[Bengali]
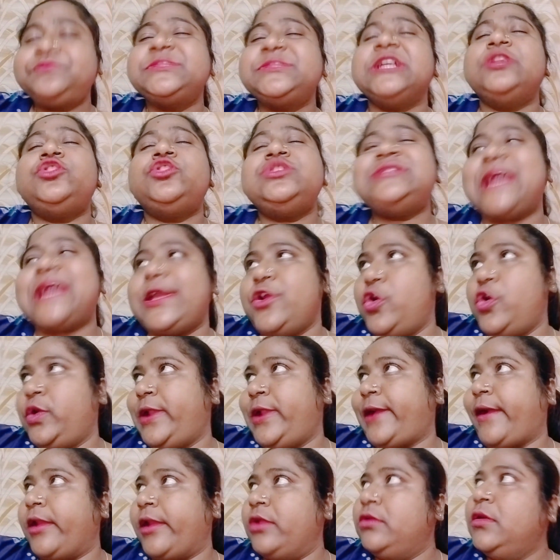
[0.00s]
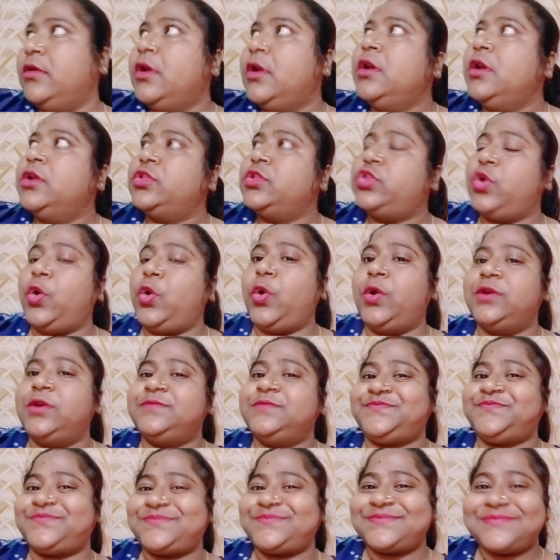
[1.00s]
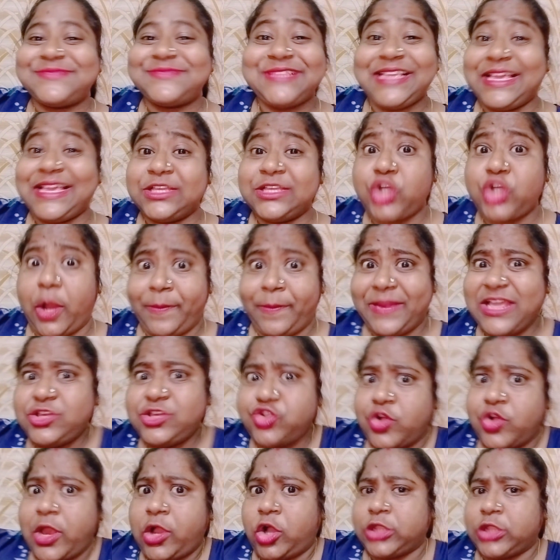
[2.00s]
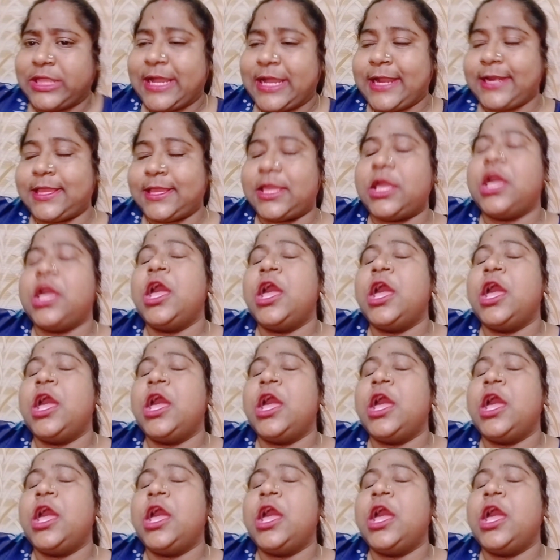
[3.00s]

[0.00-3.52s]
তো যাই হোক না কেন তো সবটাই শোনা কথা আর কি